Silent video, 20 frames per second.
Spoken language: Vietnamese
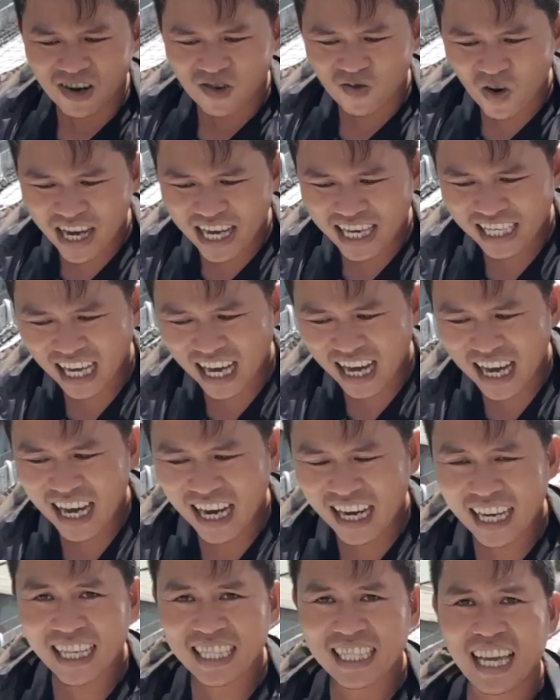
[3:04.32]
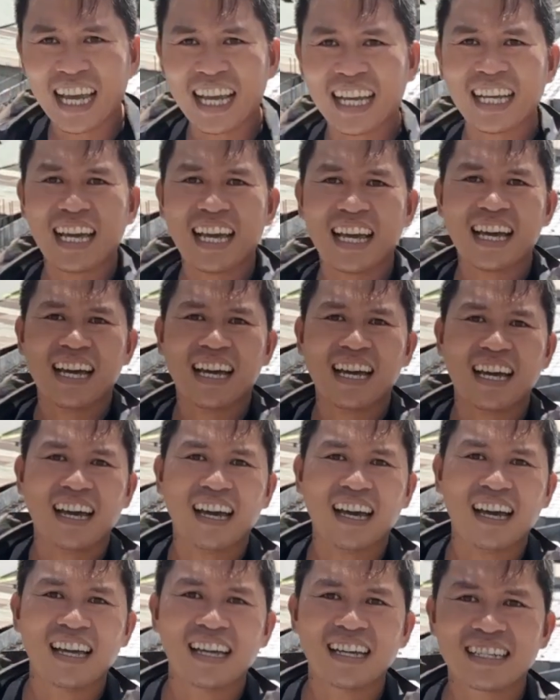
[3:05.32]
quay sơ cái sàn
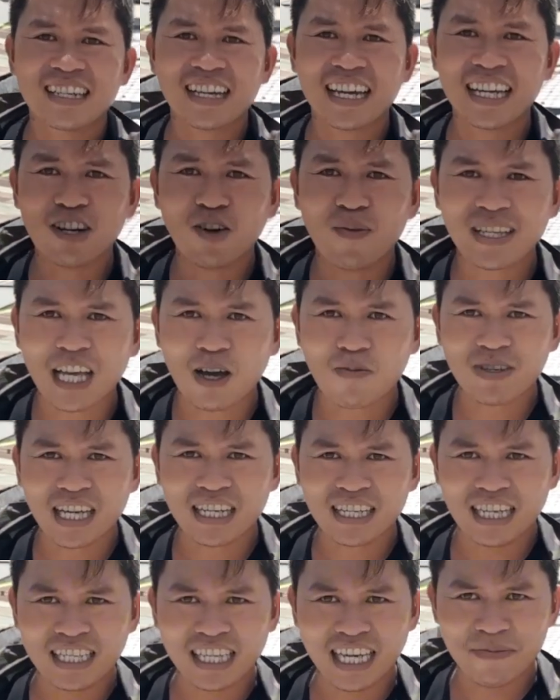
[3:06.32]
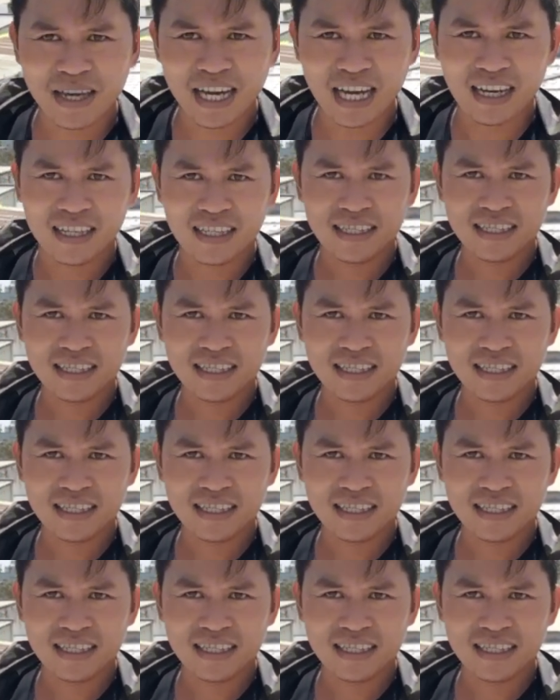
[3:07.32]
à, trước khi đổ bê tông cho anh chị xem nha